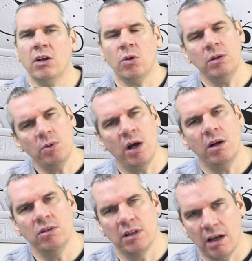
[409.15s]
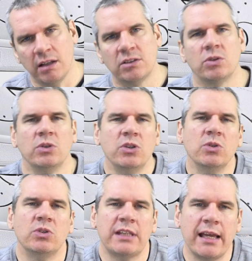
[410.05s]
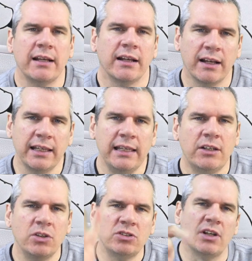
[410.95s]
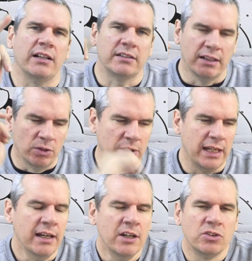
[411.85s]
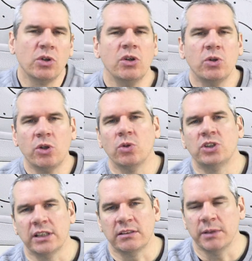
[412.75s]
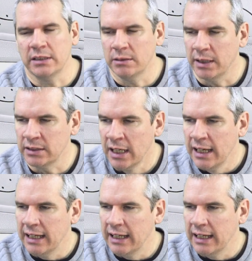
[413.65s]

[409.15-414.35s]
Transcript: これもあるんだという点がいくつあったので、それを今日説明します。